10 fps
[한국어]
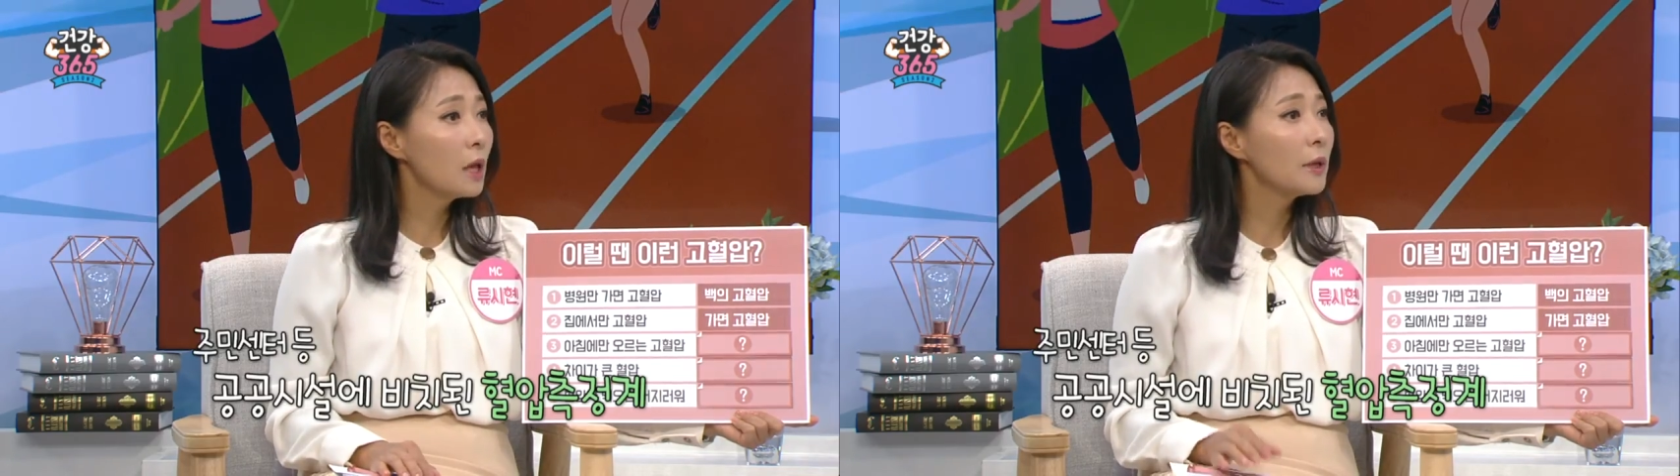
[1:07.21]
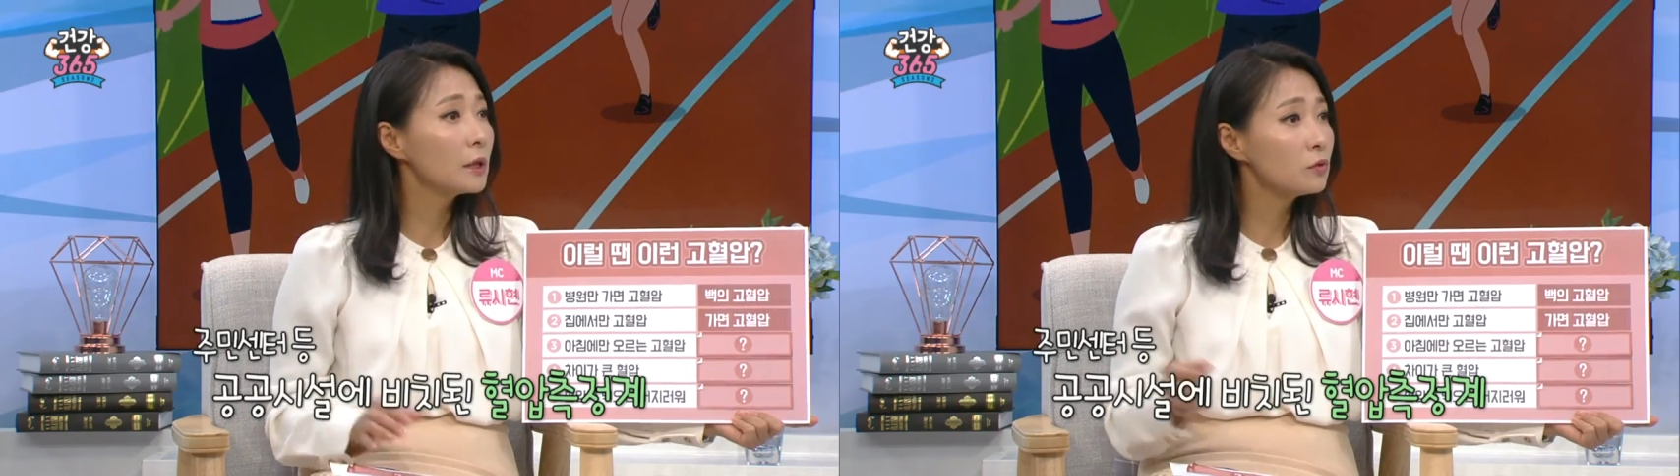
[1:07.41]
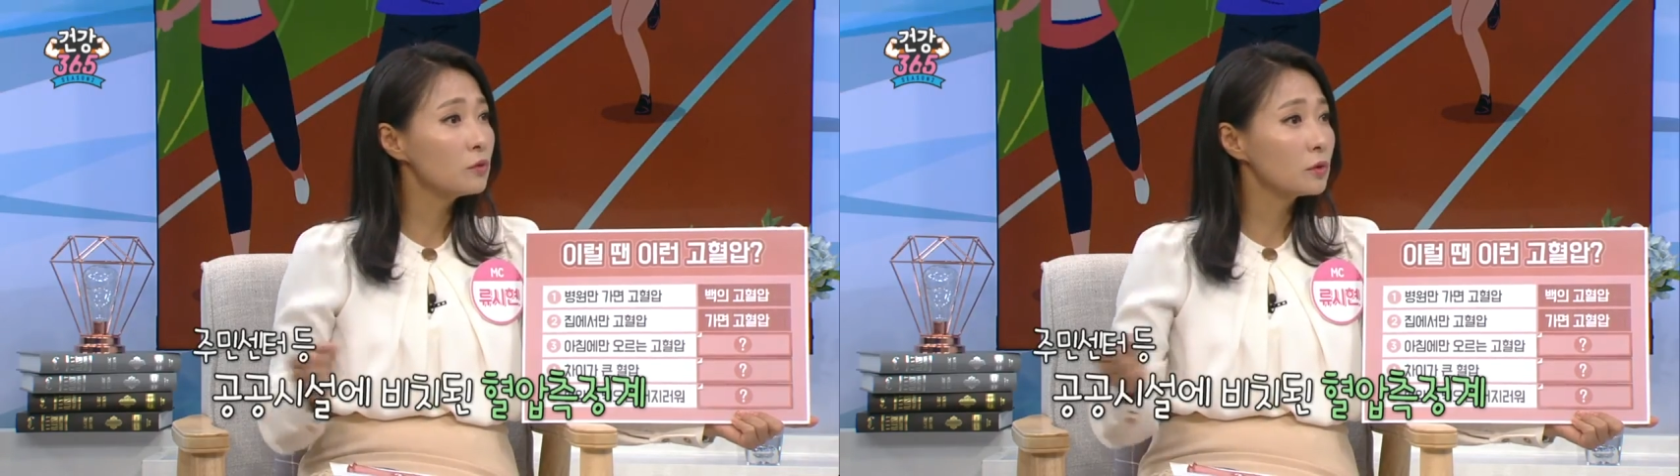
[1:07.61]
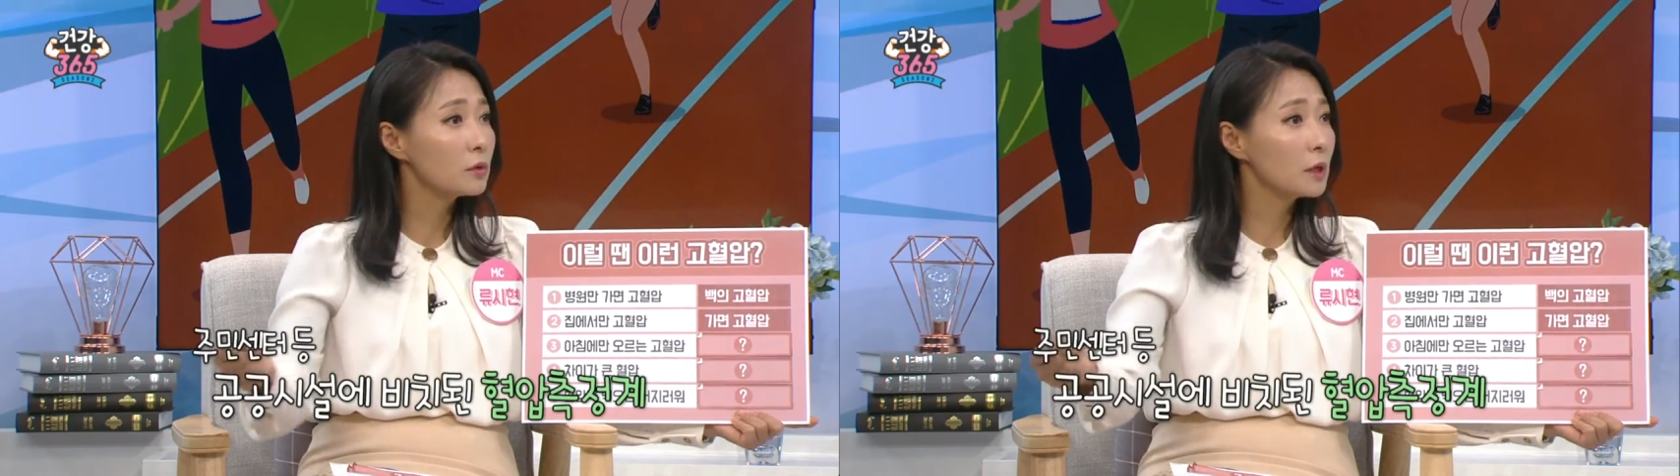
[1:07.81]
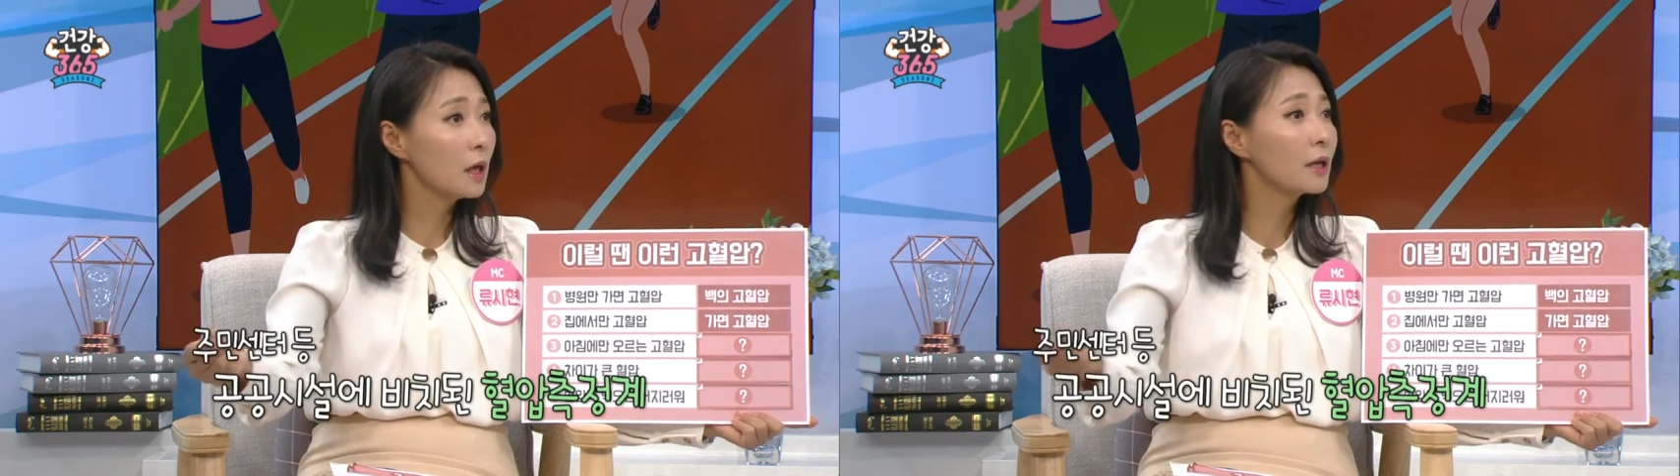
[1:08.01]
때마다
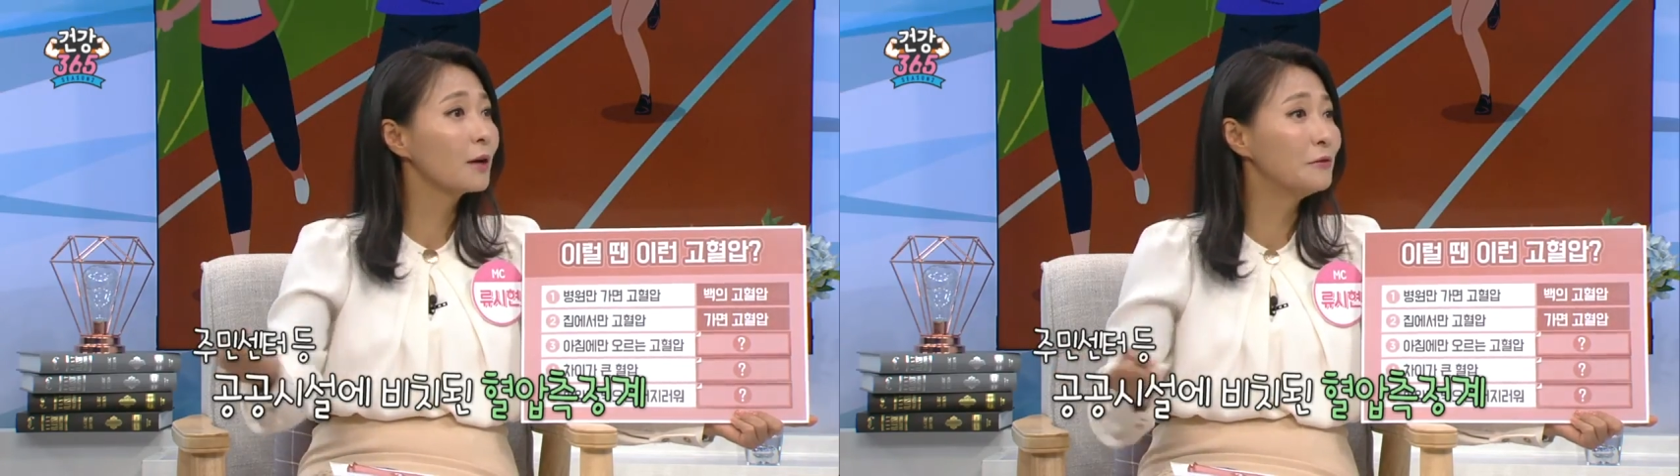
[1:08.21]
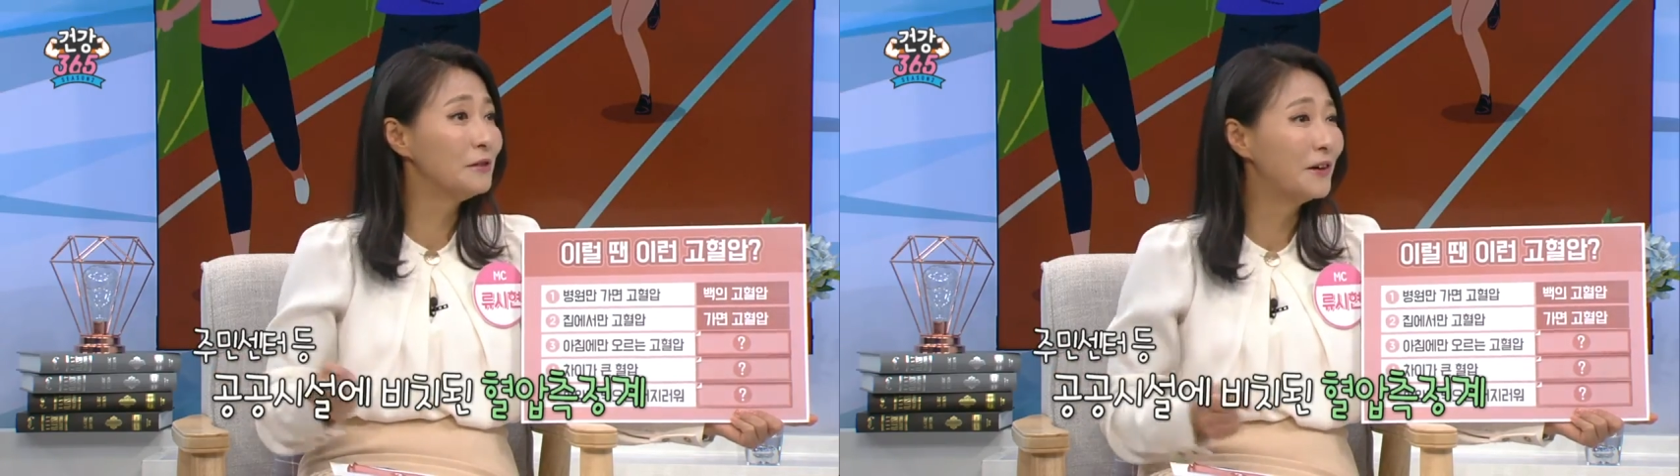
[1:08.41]
좀재야겠군요